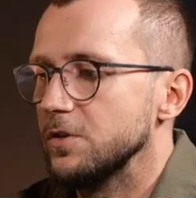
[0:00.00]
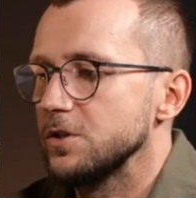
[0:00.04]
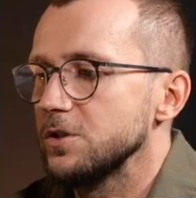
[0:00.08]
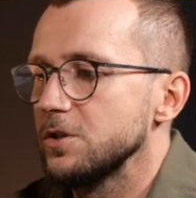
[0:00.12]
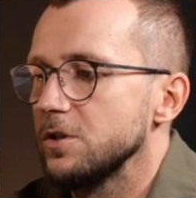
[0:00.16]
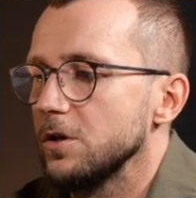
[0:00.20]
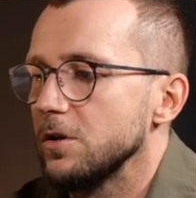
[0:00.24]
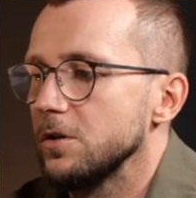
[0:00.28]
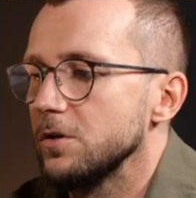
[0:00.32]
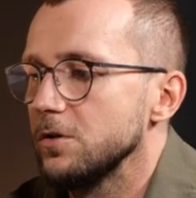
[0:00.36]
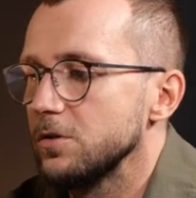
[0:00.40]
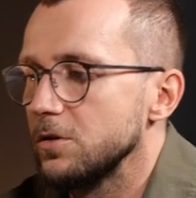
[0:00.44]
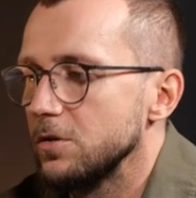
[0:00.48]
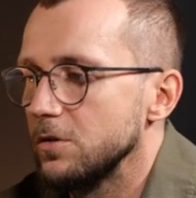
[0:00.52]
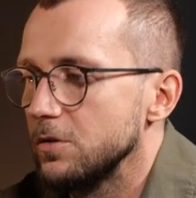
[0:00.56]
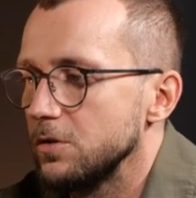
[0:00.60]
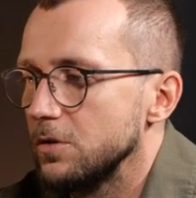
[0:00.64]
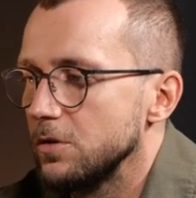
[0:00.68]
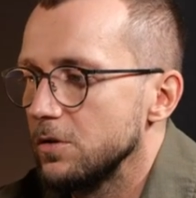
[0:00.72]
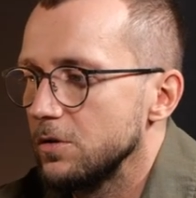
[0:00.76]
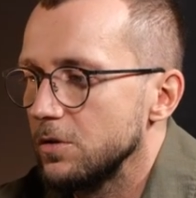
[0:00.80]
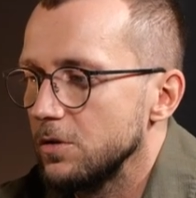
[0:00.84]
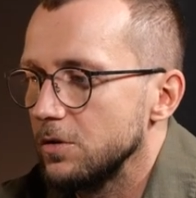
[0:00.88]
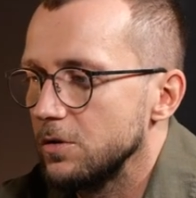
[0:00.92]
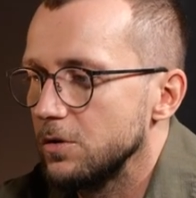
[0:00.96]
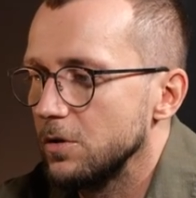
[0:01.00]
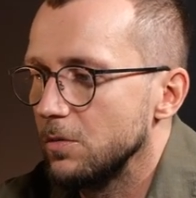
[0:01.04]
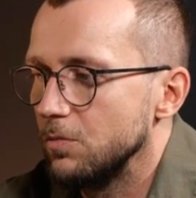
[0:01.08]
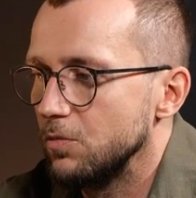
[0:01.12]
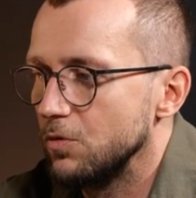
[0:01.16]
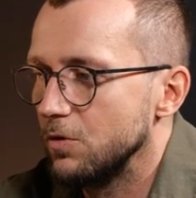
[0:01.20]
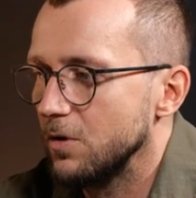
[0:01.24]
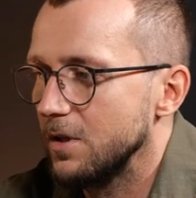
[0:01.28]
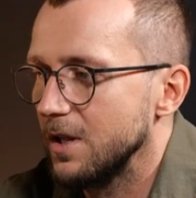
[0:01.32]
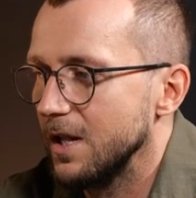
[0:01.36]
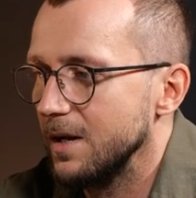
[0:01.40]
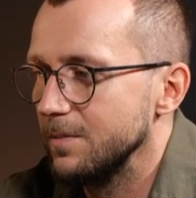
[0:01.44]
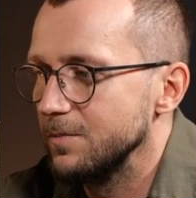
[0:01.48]
Więc to, to, to, to
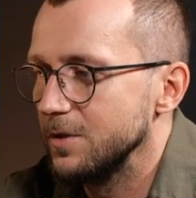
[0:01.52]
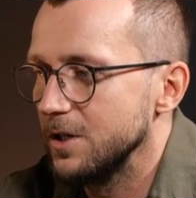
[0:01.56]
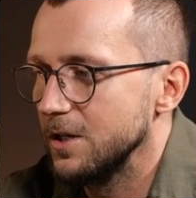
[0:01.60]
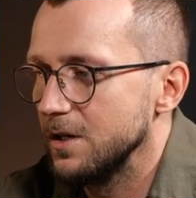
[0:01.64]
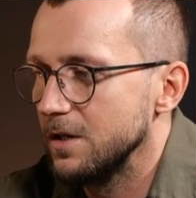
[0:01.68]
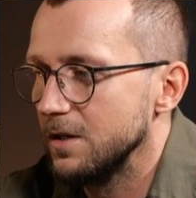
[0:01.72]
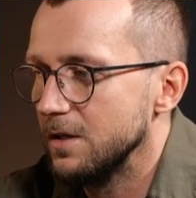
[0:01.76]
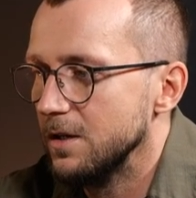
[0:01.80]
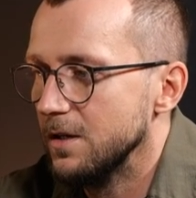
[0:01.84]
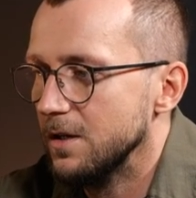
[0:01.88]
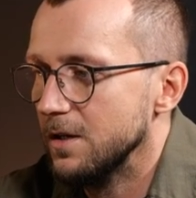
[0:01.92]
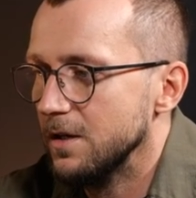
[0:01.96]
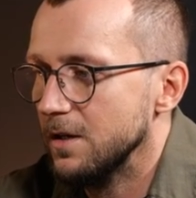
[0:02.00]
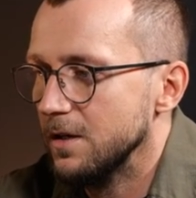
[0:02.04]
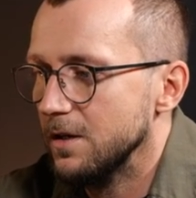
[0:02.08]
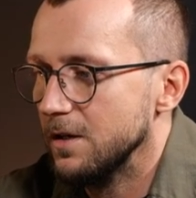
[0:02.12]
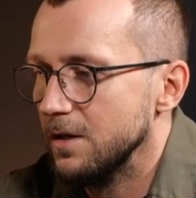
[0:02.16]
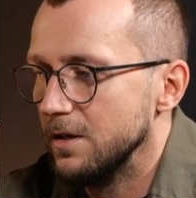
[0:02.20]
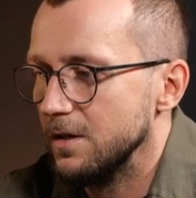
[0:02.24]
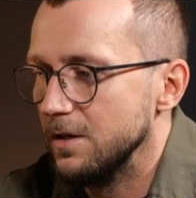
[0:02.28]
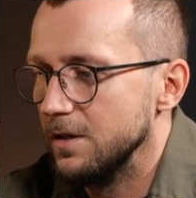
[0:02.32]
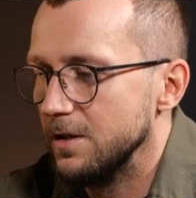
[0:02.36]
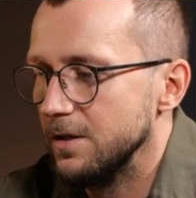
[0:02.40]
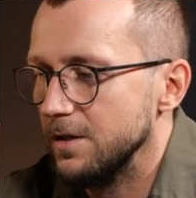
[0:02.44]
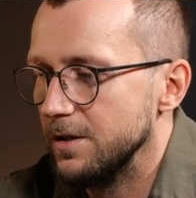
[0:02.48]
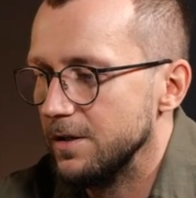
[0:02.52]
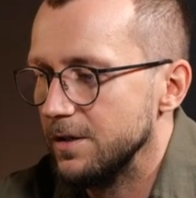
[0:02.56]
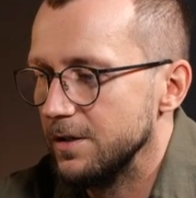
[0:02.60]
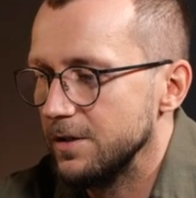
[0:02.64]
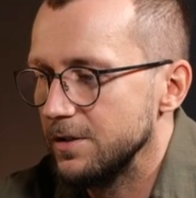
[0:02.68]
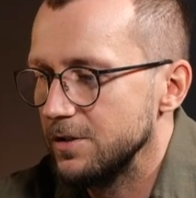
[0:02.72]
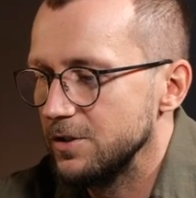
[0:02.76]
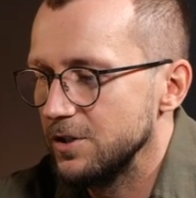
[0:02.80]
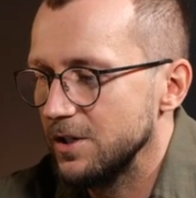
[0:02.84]
było dla mnie e,